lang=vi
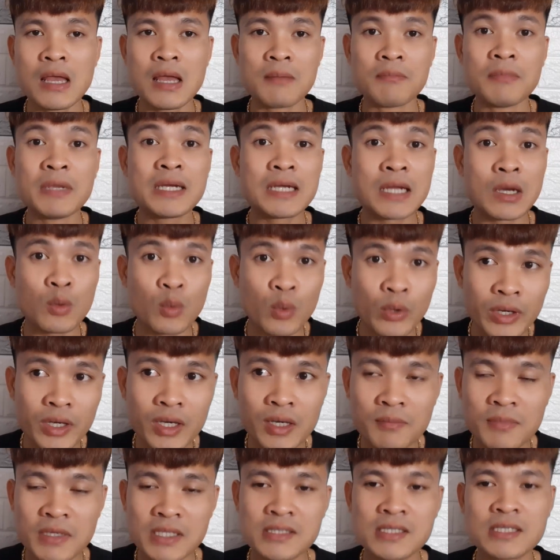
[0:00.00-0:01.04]
mình là
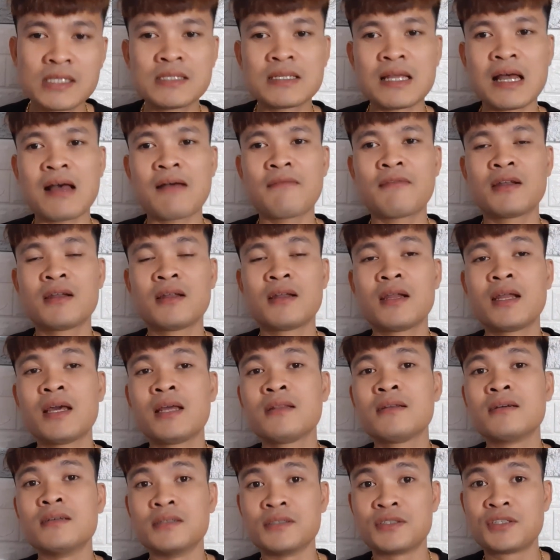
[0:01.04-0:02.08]
Quy, mình sinh ra và lớn
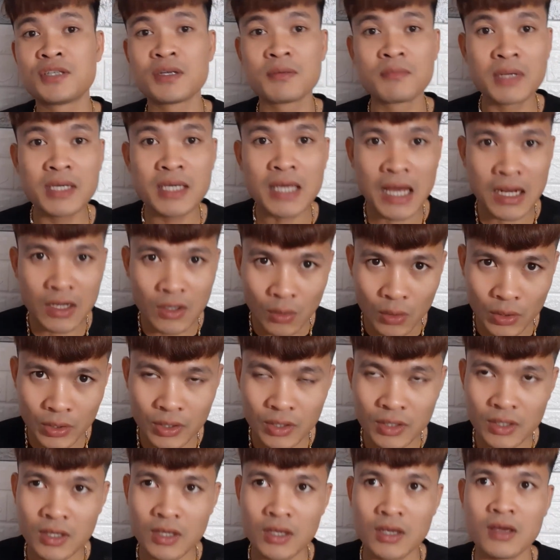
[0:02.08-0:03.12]
lên ở Trương Mỹ, Hà Nội,
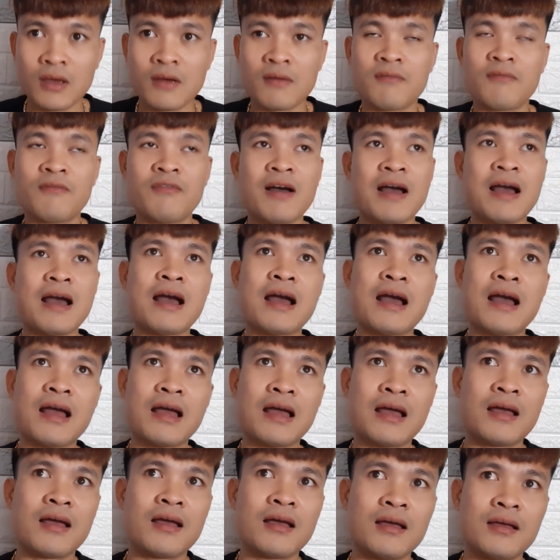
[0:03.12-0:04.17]

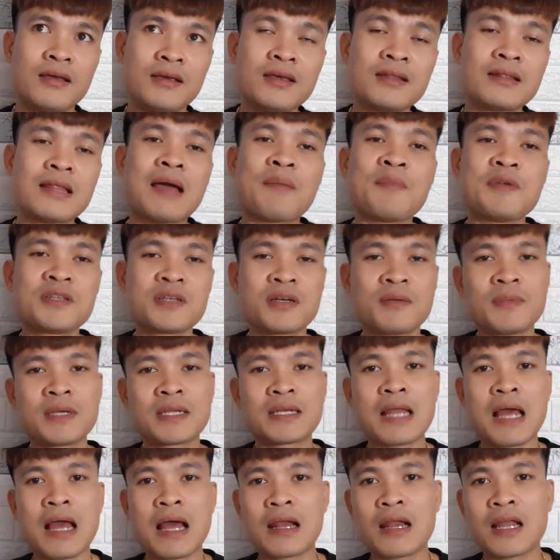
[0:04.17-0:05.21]
và hiện tại bây giờ mình
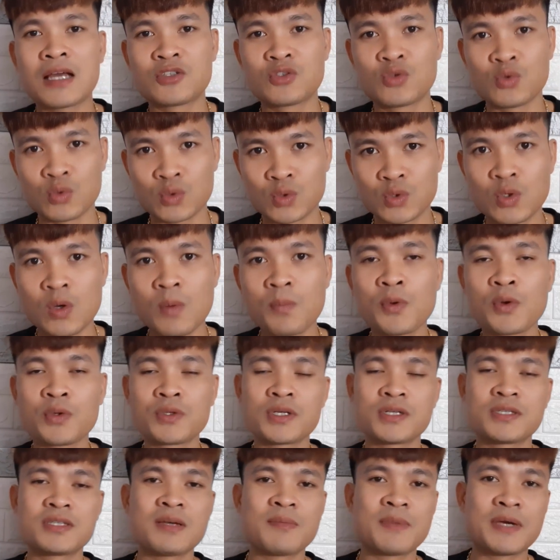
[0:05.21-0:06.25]
đang là chủ shop đồ
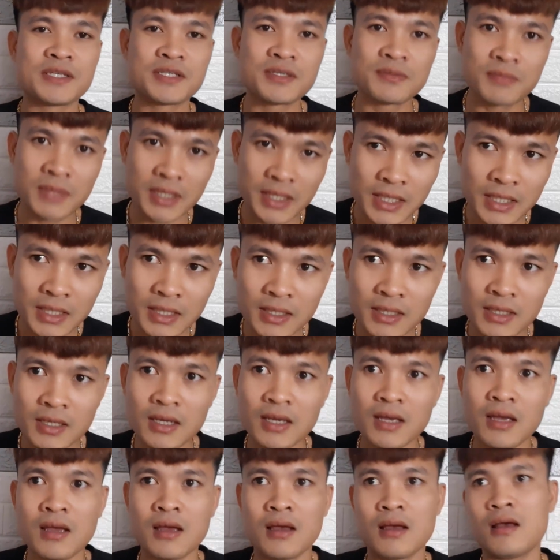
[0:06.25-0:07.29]
chơi xe máy Trương Mỹ.
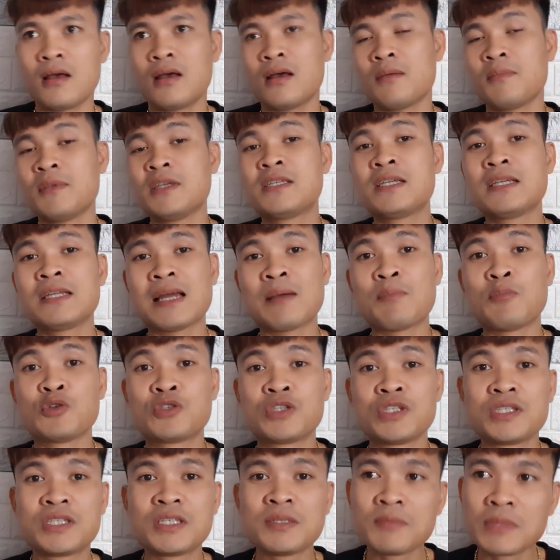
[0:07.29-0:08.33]
À, mình sinh năm một nghìn
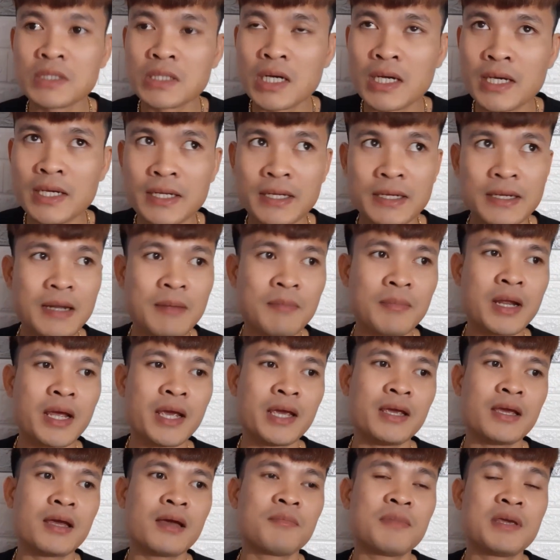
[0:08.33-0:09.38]
chín trăm chín mươi, năm
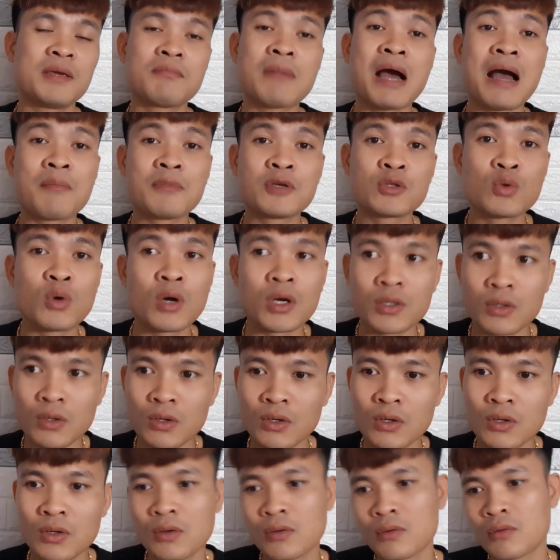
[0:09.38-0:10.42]
nay mình ba mươi tuổi rồi,
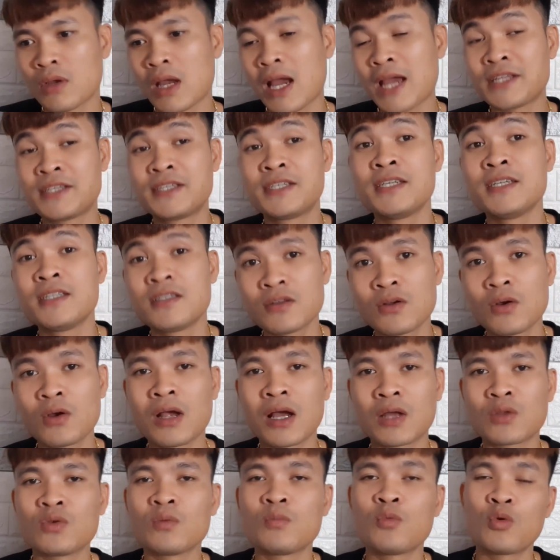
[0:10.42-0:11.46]
hai mươi chín rồi,
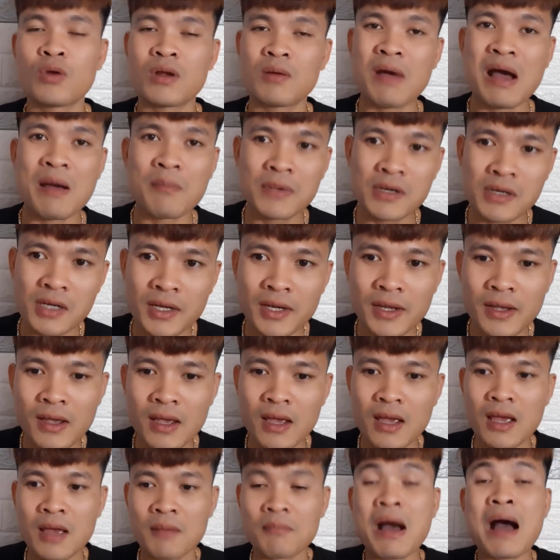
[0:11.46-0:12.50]
cả tuổi mụ là ba mươi,
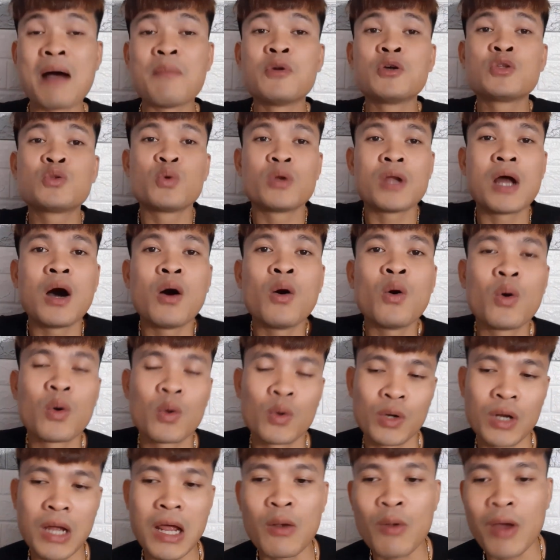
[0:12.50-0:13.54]
ba mươi tuổi đầu,
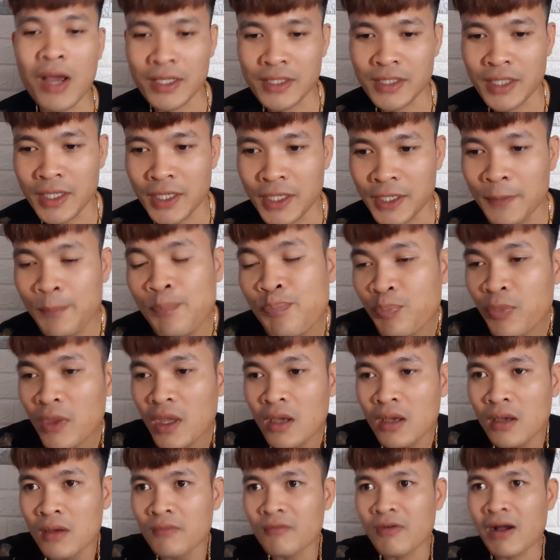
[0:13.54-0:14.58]
đại loại thế.
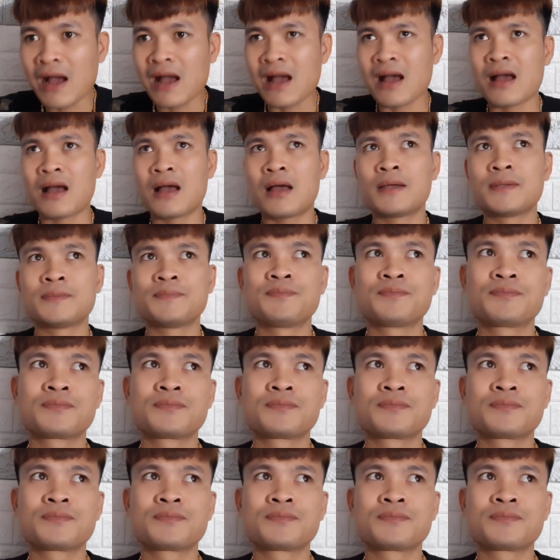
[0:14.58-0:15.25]
Và